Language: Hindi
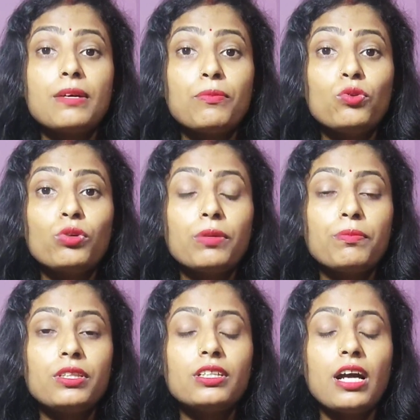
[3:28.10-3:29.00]
सपनों के
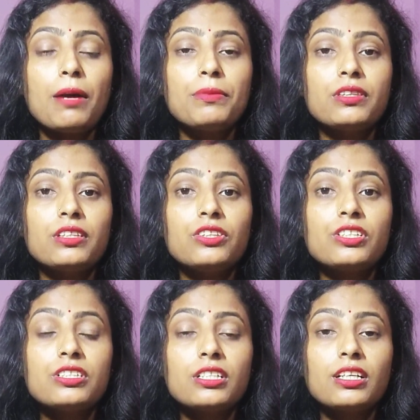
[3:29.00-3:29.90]
प्रति आप इतने
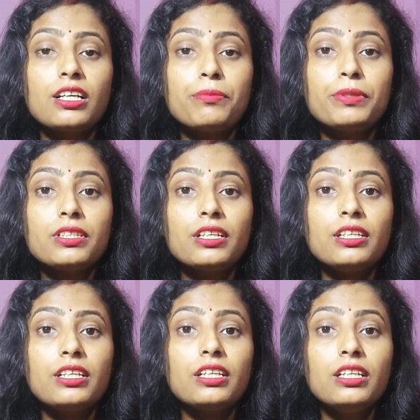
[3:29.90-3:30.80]
दृढ़ संकल्पित
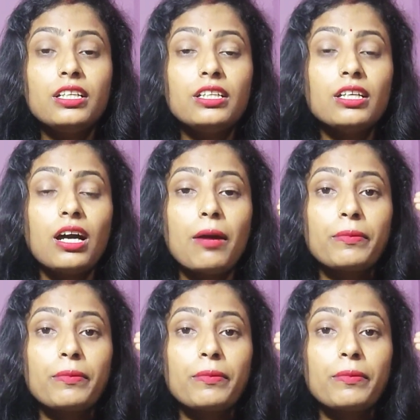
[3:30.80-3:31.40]
रहिए कि नींद